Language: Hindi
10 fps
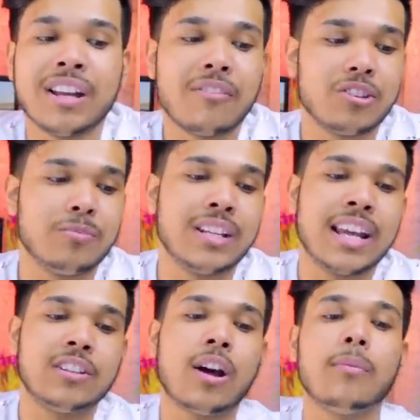बढ़िया वॉच मिल
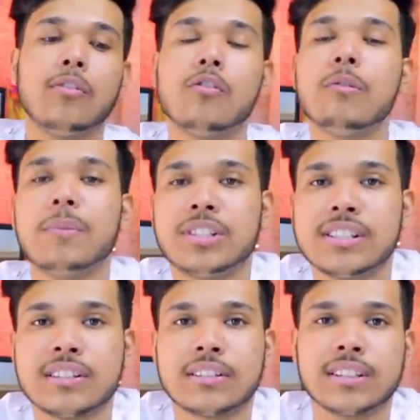जाएगी तो आप लोग वो भी
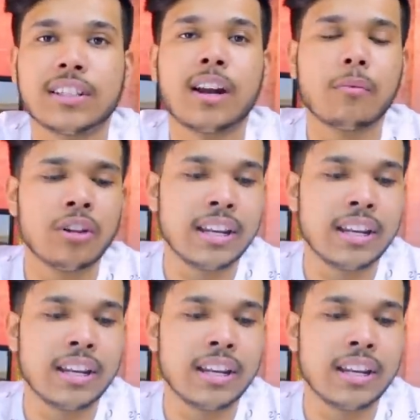परचेज कर सकते हैं आपको